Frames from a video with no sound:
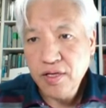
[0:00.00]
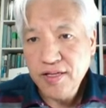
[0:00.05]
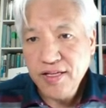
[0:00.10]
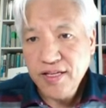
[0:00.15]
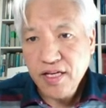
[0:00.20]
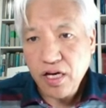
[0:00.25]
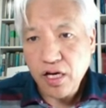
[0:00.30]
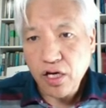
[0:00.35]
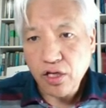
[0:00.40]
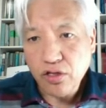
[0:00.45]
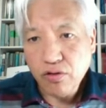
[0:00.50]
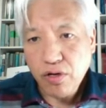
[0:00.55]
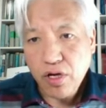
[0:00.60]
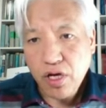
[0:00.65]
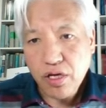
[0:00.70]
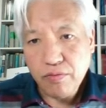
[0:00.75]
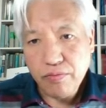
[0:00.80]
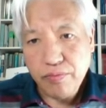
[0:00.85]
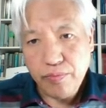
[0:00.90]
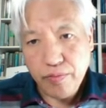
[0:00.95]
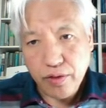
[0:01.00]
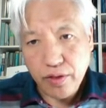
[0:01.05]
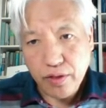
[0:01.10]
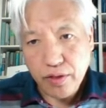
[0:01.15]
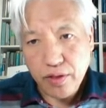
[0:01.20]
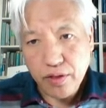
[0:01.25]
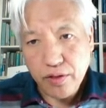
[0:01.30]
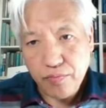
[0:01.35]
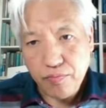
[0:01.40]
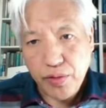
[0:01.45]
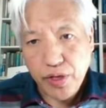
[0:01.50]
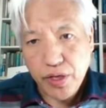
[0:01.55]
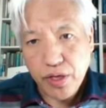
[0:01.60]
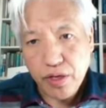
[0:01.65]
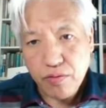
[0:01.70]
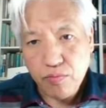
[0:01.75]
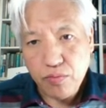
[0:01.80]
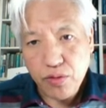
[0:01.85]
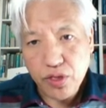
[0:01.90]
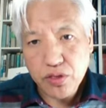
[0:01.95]
아도나이, 어,
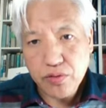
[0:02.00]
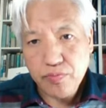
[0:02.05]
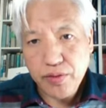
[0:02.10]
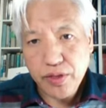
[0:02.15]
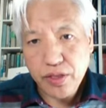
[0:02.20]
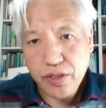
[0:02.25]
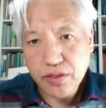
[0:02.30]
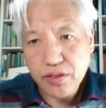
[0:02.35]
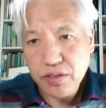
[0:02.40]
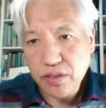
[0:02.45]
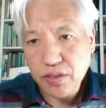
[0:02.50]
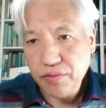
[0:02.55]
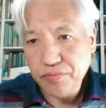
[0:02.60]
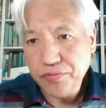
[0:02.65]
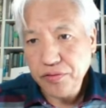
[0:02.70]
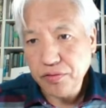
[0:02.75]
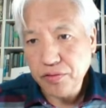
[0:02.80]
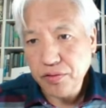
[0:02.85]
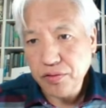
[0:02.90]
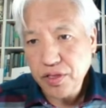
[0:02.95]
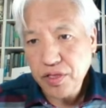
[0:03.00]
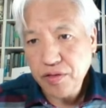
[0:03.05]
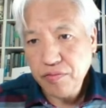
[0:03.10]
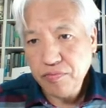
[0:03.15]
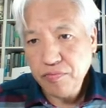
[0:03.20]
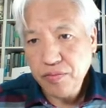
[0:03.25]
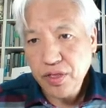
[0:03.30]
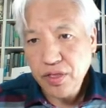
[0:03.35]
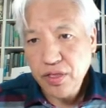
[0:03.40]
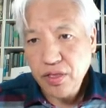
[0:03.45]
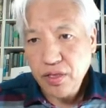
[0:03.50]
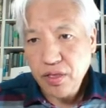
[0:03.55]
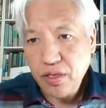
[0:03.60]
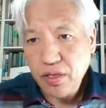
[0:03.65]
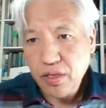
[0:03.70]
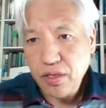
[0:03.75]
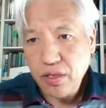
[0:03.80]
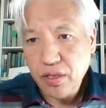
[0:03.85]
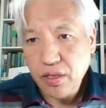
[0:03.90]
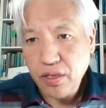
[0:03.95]
베 미슈파트 야보, 임,
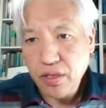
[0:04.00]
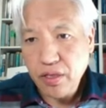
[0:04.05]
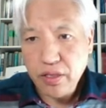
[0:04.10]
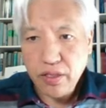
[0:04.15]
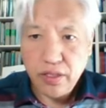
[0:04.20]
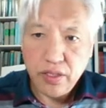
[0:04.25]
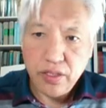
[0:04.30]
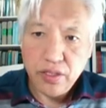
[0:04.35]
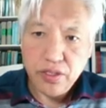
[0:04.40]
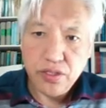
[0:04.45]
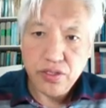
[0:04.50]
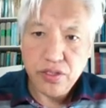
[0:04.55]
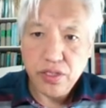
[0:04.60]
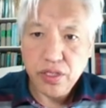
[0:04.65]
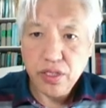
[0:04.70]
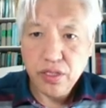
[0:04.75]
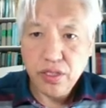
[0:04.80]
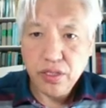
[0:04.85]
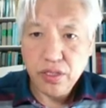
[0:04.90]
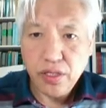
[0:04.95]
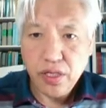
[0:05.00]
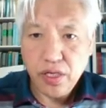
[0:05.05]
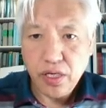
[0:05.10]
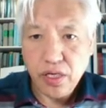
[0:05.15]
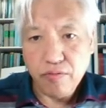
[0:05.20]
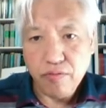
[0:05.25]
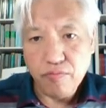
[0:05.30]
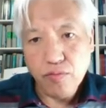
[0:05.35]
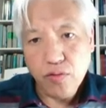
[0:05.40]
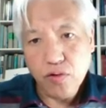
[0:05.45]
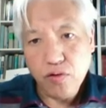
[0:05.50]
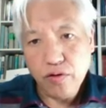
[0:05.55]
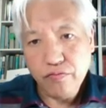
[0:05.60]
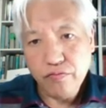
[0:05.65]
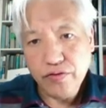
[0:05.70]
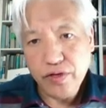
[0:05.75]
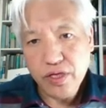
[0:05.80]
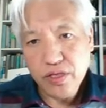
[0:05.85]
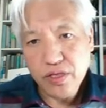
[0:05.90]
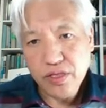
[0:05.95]
어, 시크네 암모,
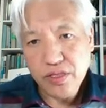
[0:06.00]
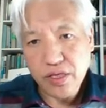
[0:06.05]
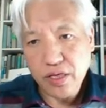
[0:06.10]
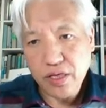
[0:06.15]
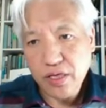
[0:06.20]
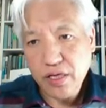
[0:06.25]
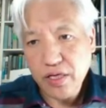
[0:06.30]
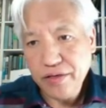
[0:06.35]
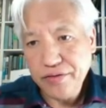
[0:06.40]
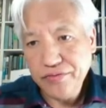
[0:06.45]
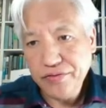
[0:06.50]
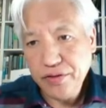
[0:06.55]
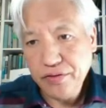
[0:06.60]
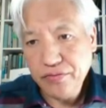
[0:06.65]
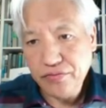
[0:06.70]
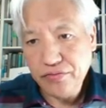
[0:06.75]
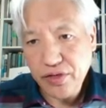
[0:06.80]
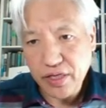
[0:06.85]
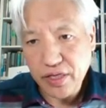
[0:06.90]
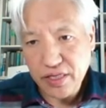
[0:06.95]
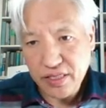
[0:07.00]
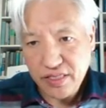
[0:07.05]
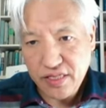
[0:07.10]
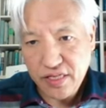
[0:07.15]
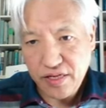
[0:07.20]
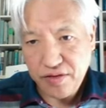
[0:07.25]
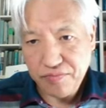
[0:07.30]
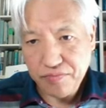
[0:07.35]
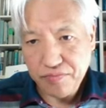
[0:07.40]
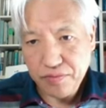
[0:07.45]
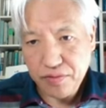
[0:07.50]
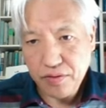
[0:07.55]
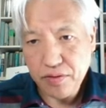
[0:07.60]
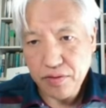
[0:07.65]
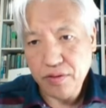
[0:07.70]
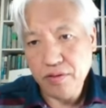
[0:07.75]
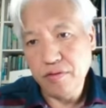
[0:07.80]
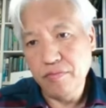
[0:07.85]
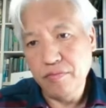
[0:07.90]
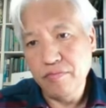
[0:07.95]
베사라이브베 아템,
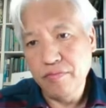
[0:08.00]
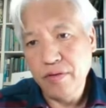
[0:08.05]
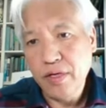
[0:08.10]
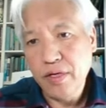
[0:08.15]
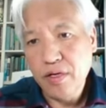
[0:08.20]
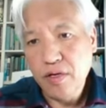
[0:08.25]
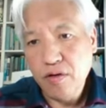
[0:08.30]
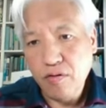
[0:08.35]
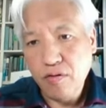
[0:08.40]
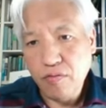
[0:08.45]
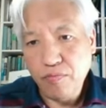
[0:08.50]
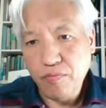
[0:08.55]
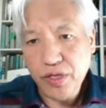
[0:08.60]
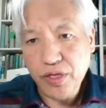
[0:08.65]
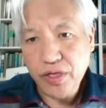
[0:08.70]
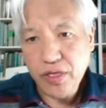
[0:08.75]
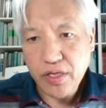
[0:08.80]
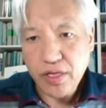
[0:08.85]
어, 비,